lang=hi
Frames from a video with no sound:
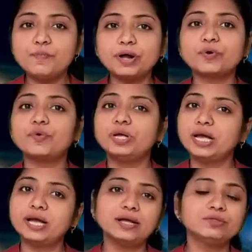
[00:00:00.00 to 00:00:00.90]
ऊपर कोई
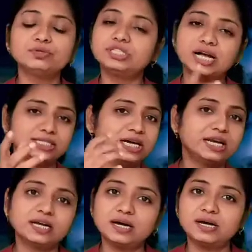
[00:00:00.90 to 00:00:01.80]
है तो जान
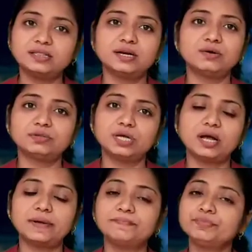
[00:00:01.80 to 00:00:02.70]
जाने का खतरा होता
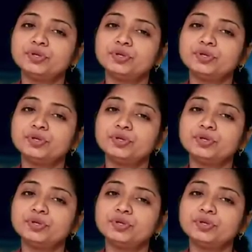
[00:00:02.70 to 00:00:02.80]
है